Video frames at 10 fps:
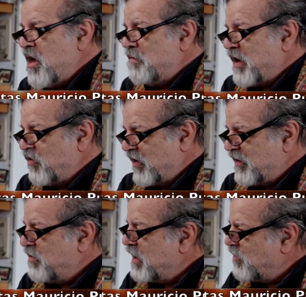pero ese
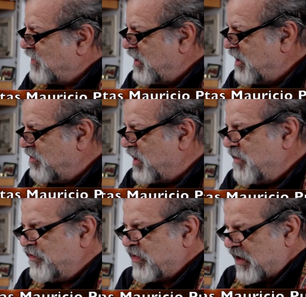Venus en Libra
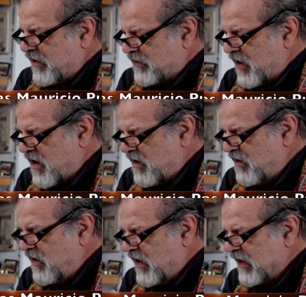está,
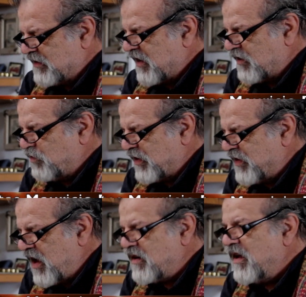está
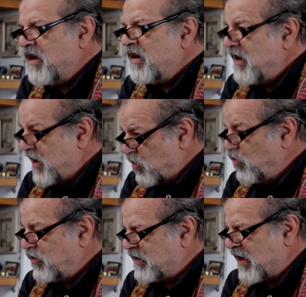especial, le
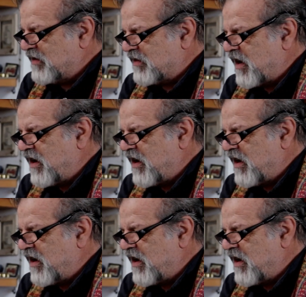gusta estar